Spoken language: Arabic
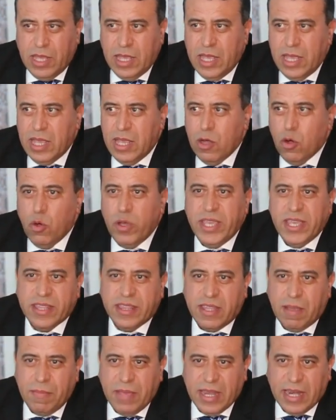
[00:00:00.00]
آه، وهي
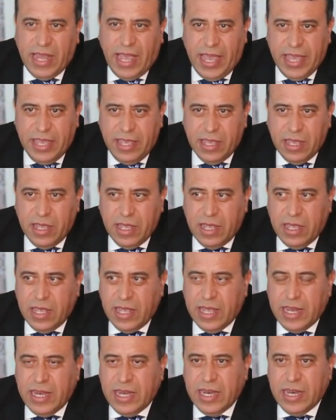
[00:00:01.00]
الضمير الحي
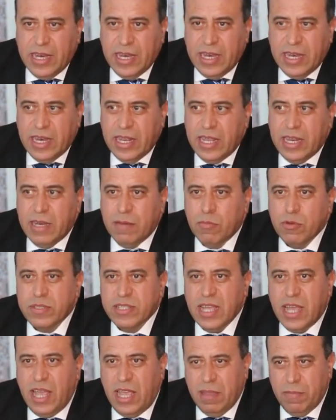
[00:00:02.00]

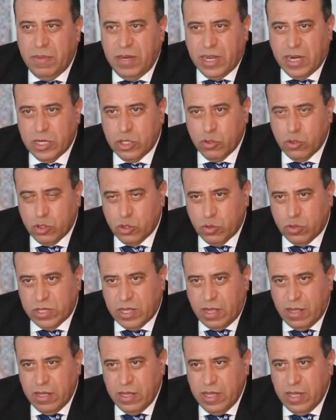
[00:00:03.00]
المصاحب لرجل
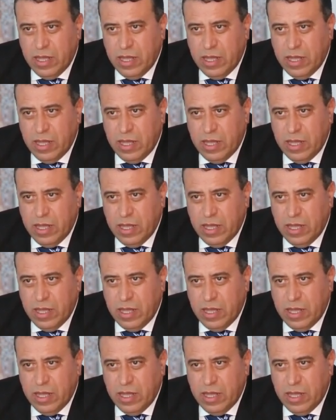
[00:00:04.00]
الشرطه